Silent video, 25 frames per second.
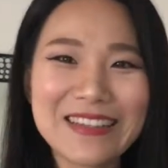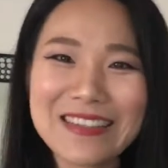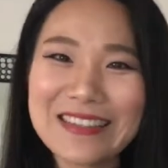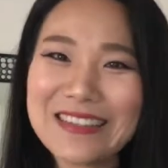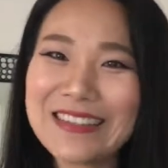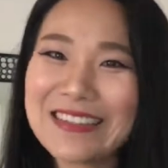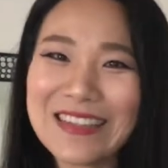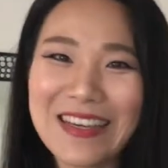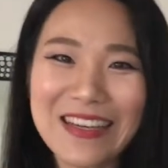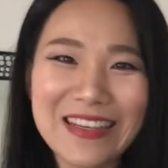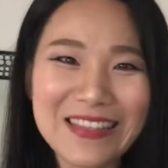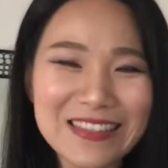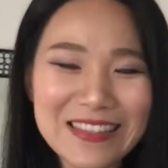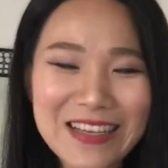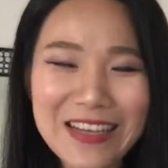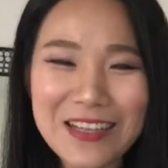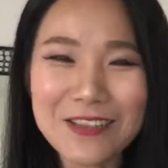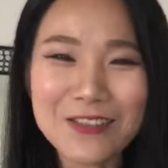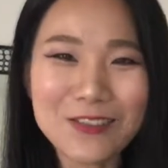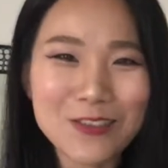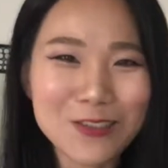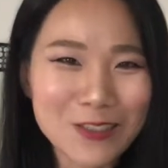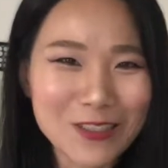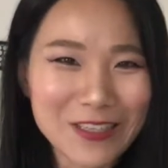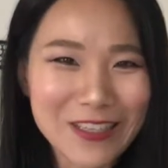想一
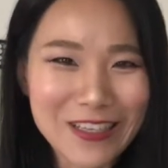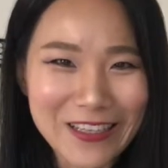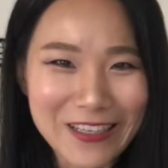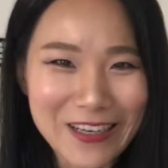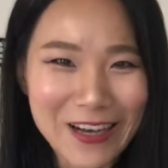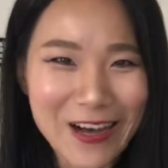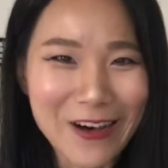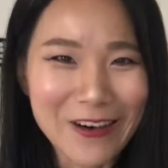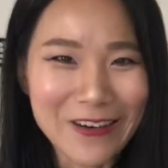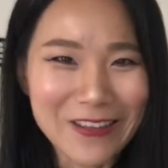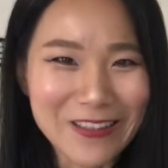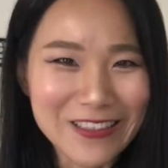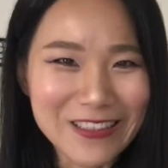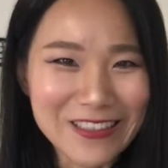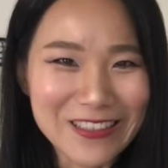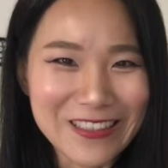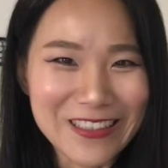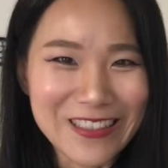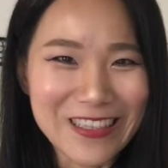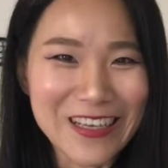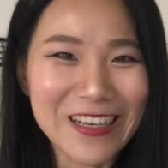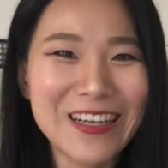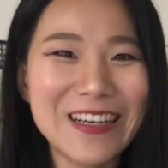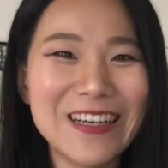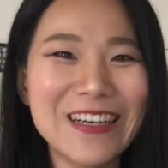下就觉得很好
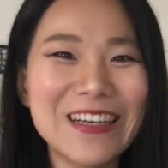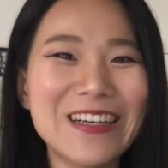喝。